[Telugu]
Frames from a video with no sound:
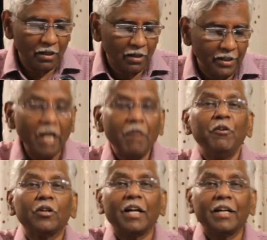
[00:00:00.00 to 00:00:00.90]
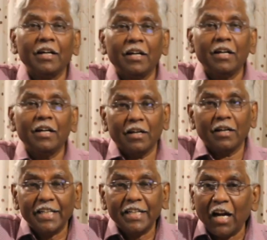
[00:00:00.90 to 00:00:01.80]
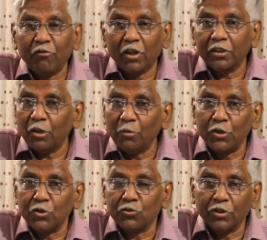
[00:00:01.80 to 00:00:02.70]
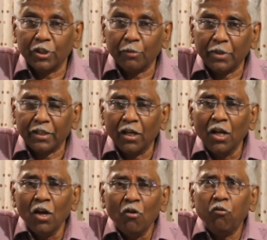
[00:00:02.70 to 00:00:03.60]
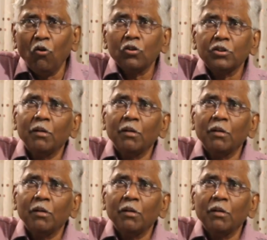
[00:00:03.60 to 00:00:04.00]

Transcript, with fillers: డేవిడ్ యొక్క గ్రేట్ గ్రాండ్ ఫాదర్ని పెంచుతుందనమాట ఫోర్త్న